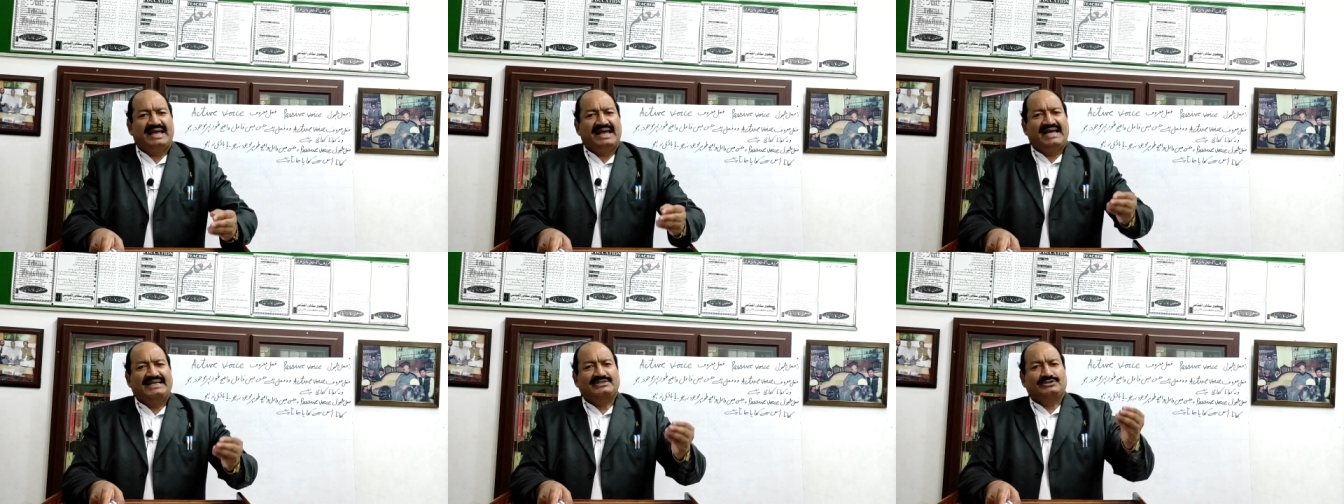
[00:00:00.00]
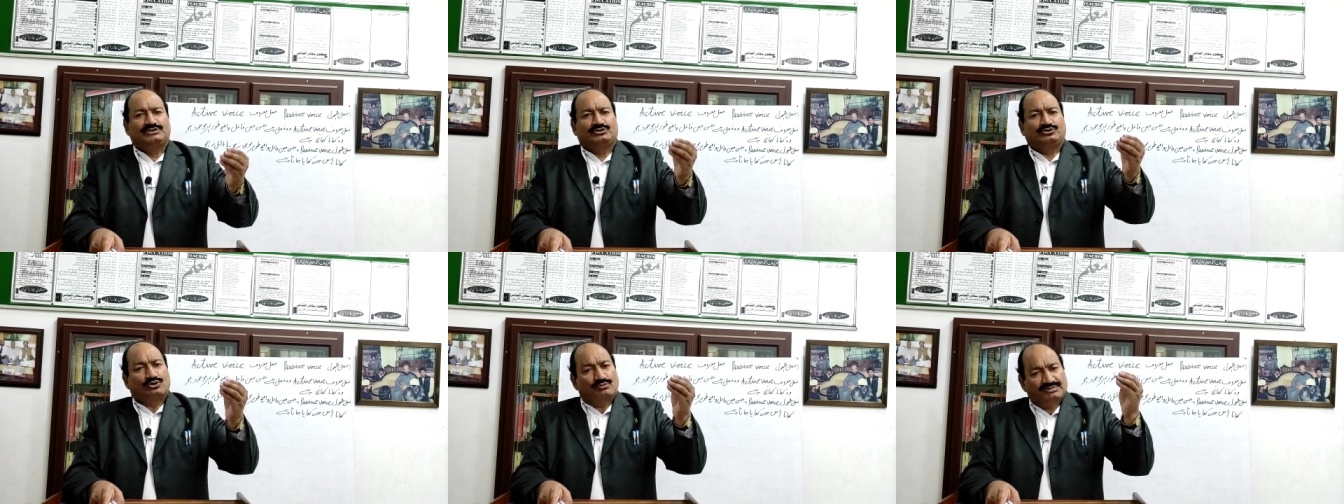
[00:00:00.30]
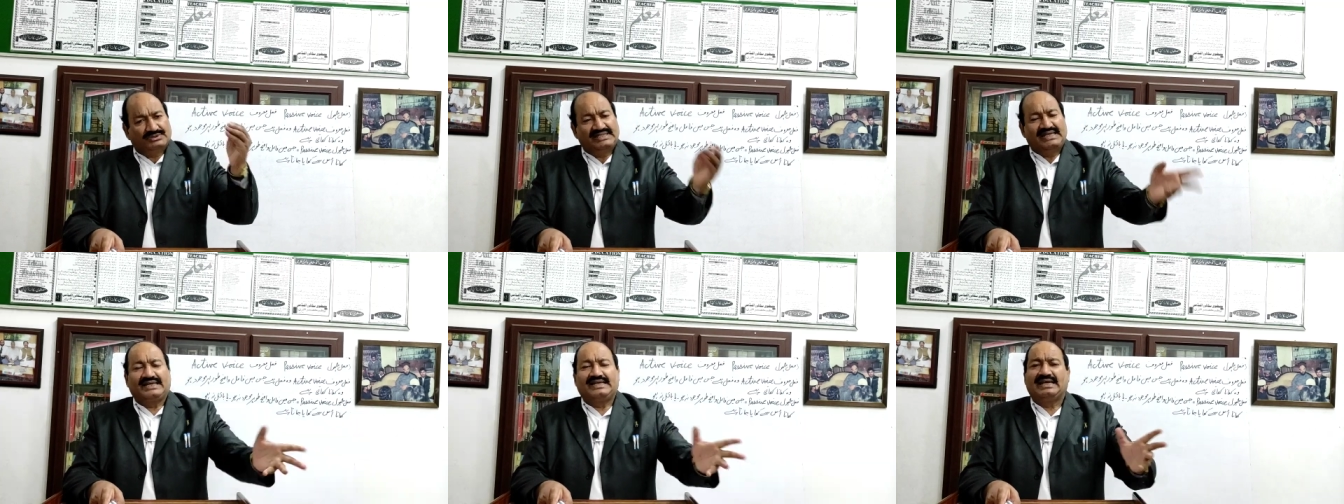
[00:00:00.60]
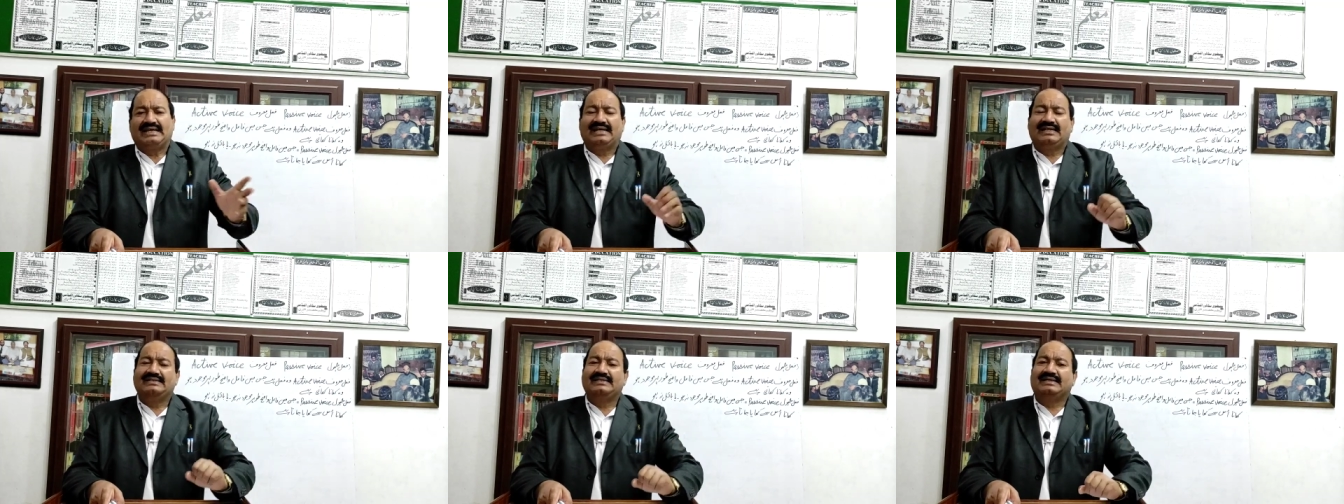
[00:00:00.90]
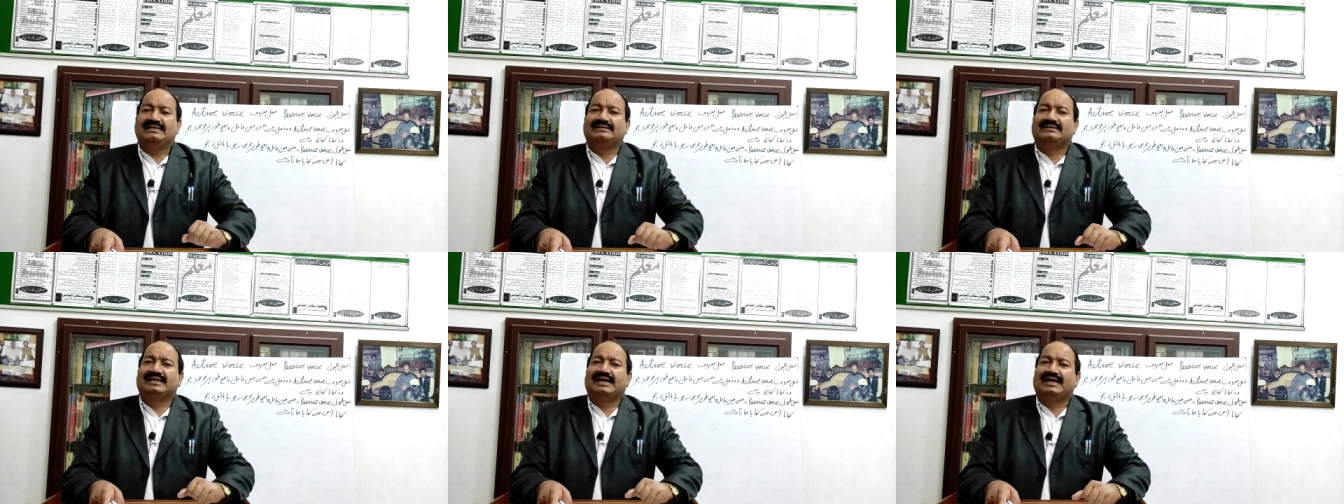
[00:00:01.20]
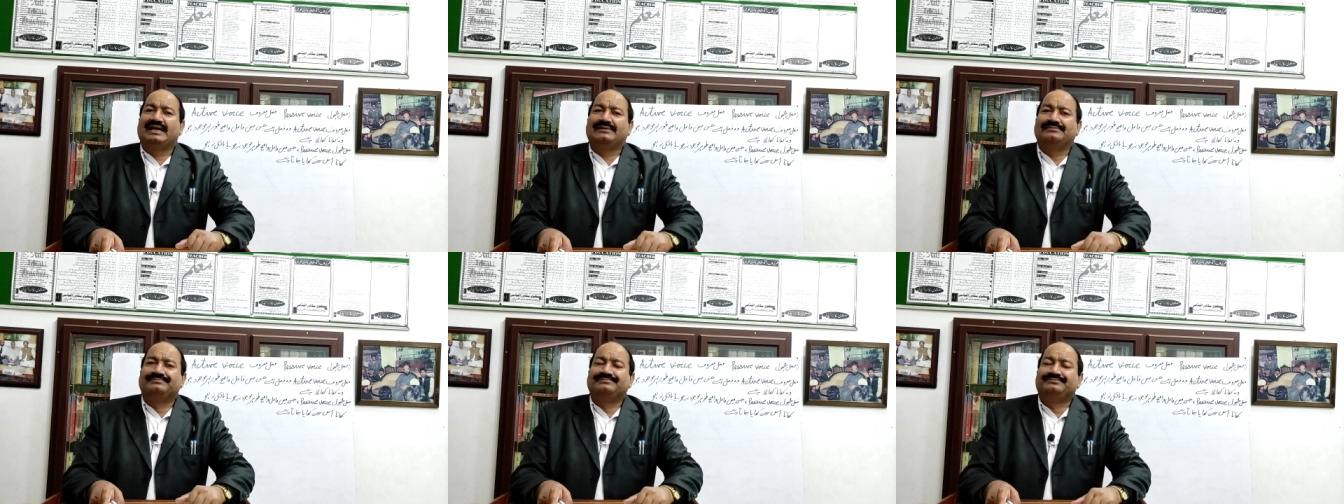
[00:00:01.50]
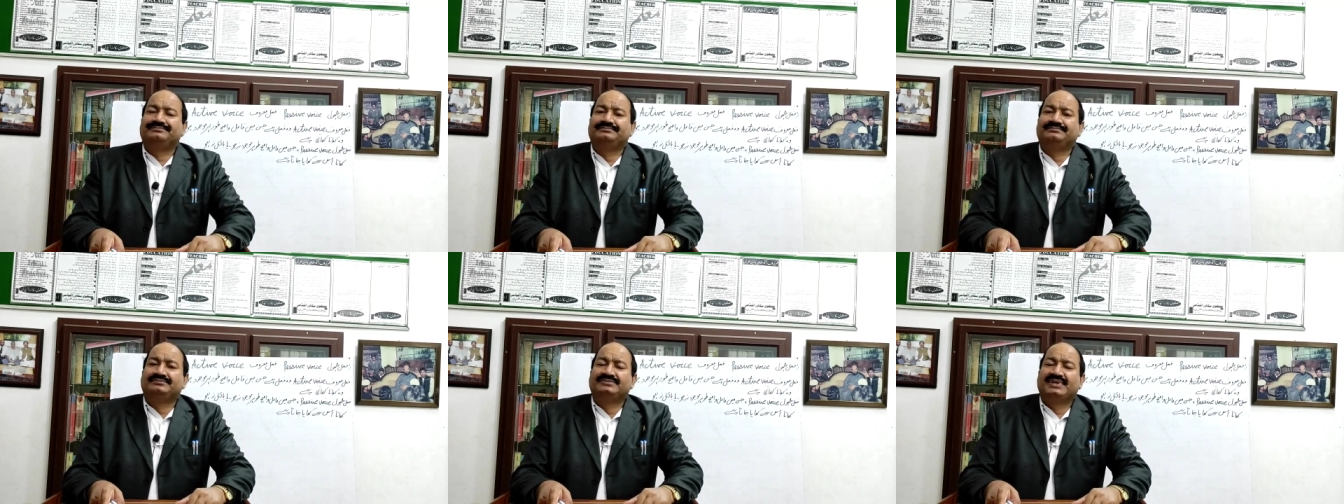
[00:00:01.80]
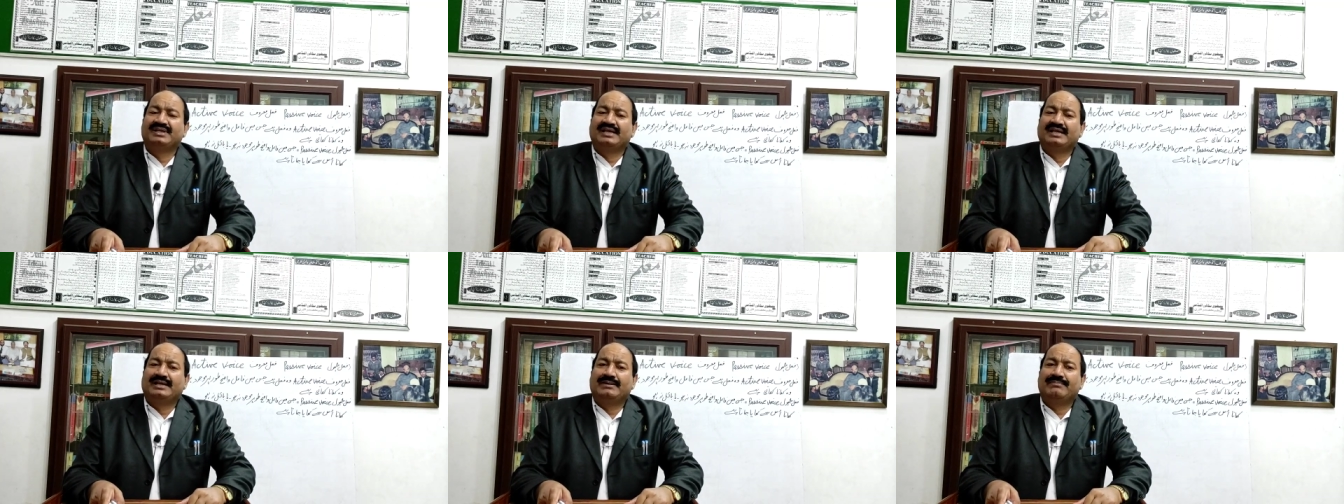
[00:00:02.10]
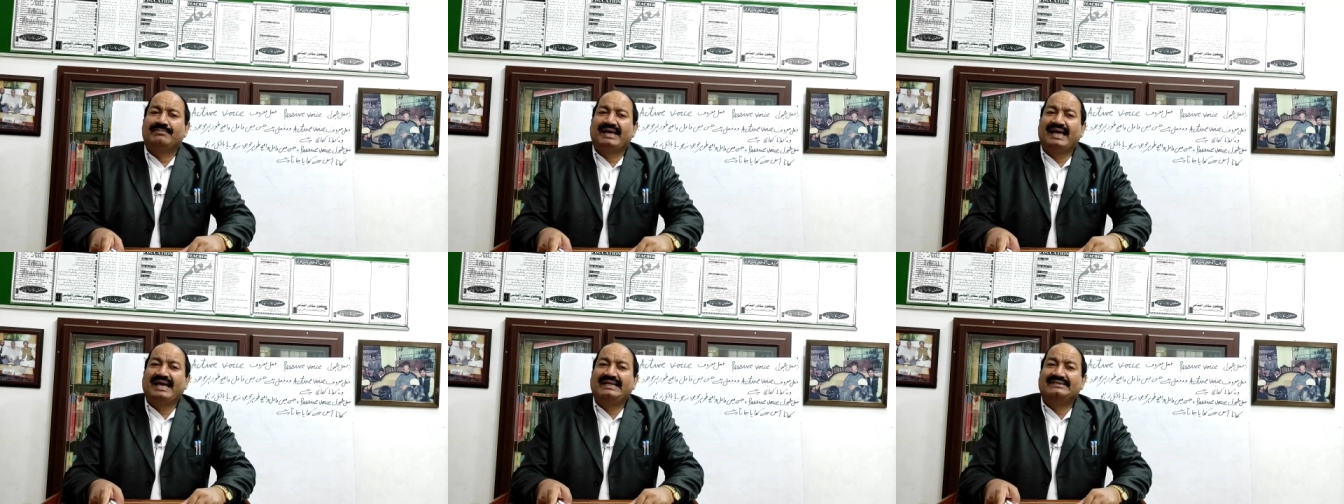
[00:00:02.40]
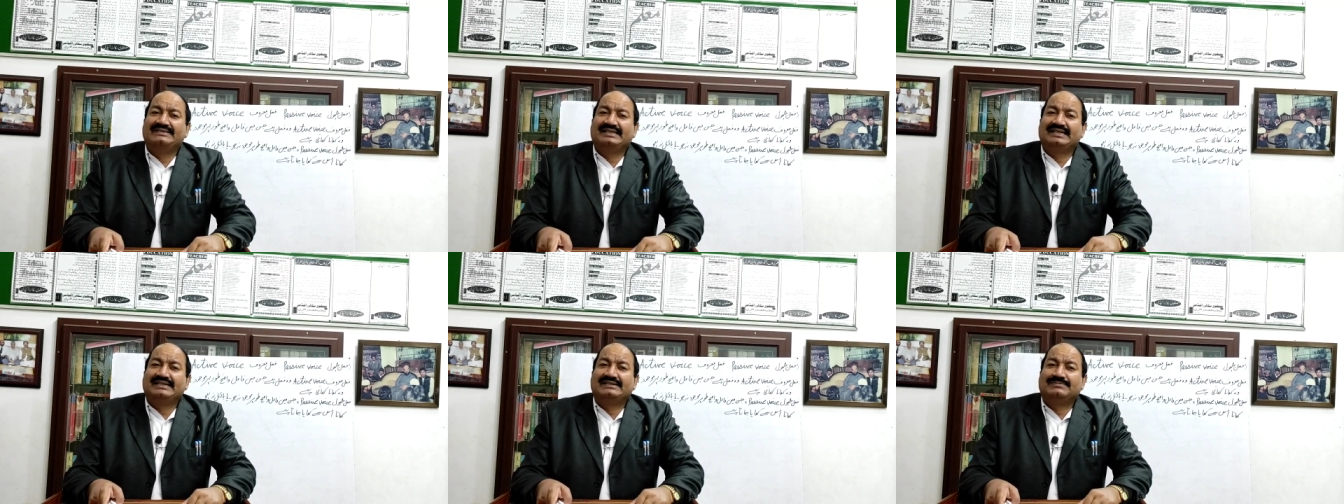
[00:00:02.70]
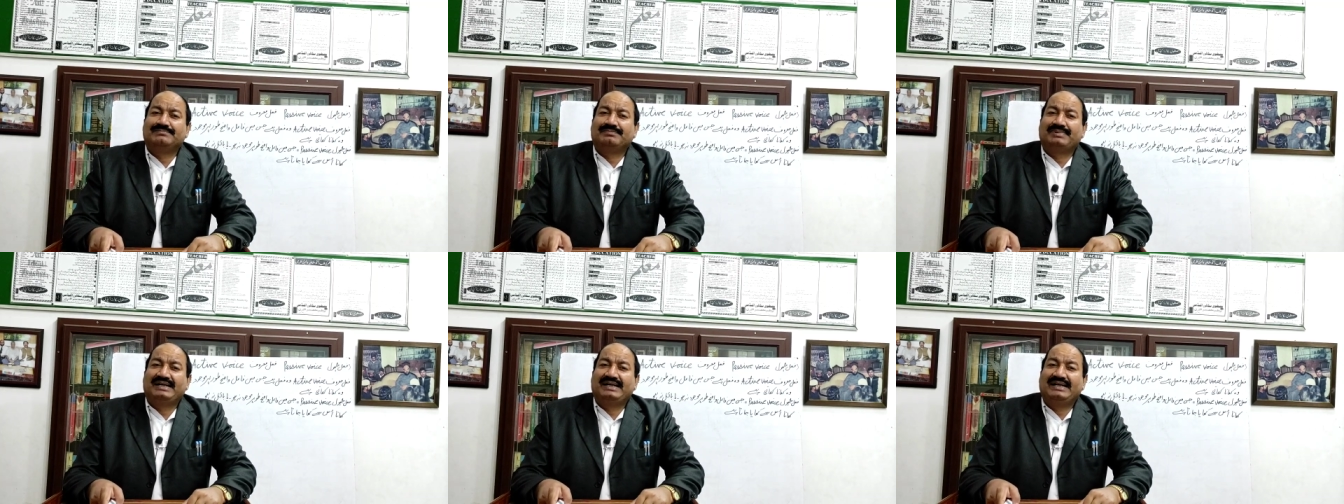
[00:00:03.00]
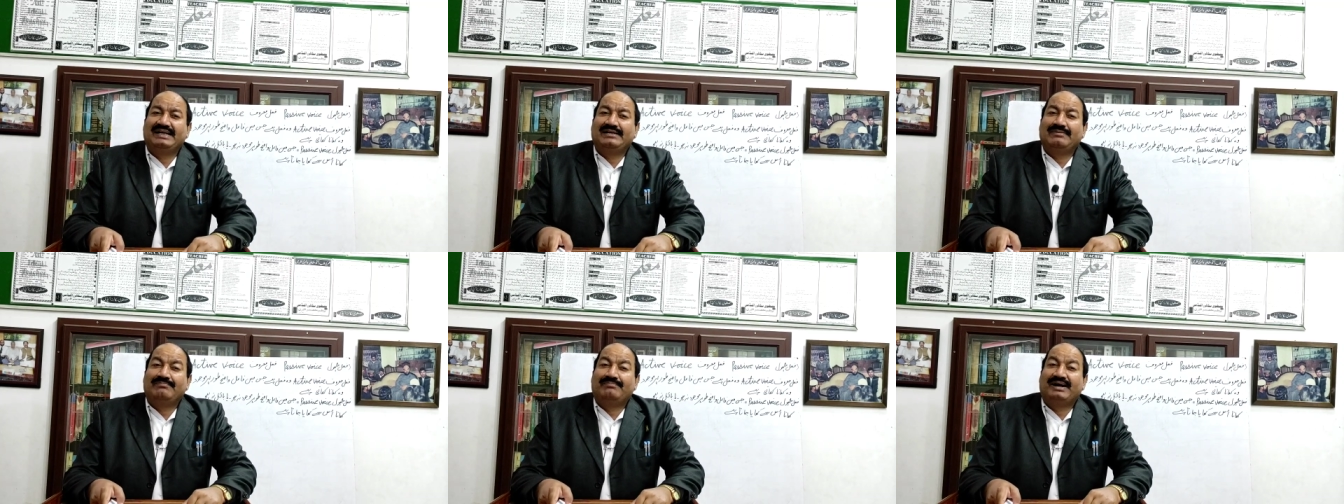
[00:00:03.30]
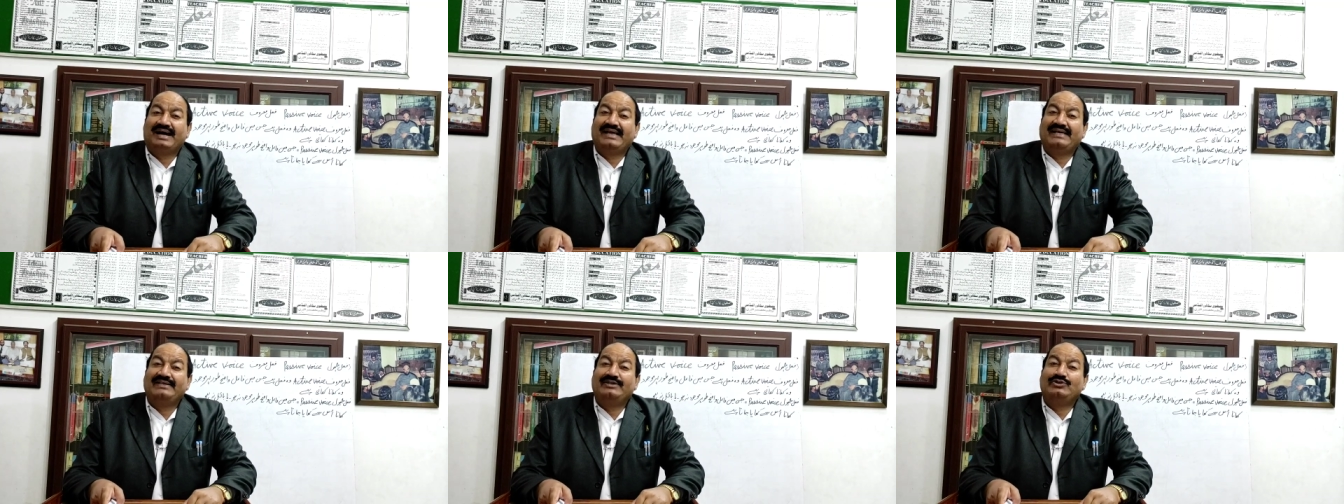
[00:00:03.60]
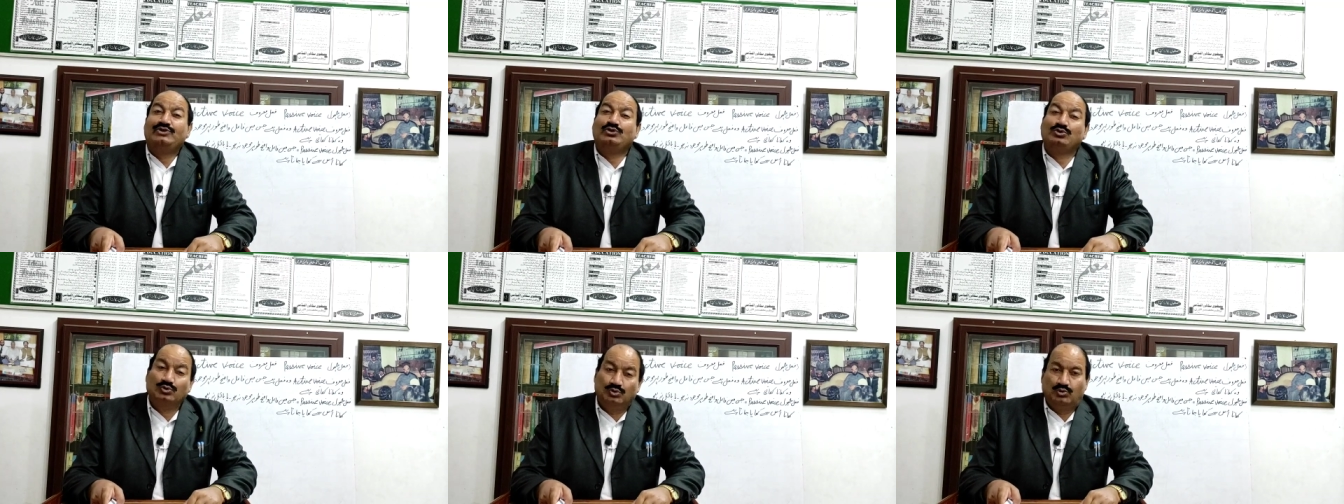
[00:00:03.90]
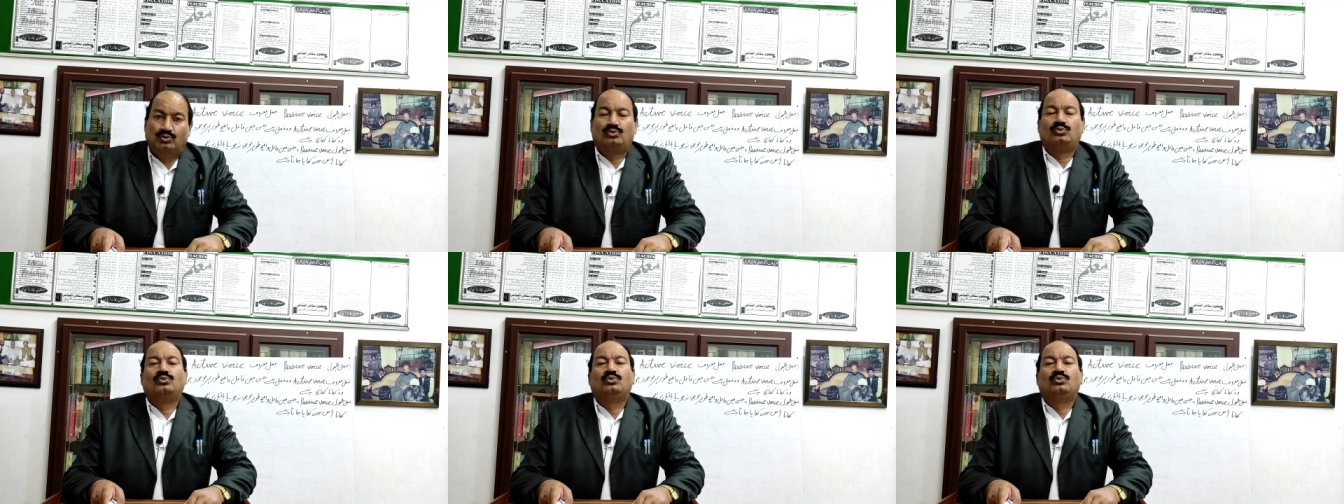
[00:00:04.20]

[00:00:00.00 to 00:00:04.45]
मैच तुमसे खेला जाता है मैच इज प्लेड बाई यू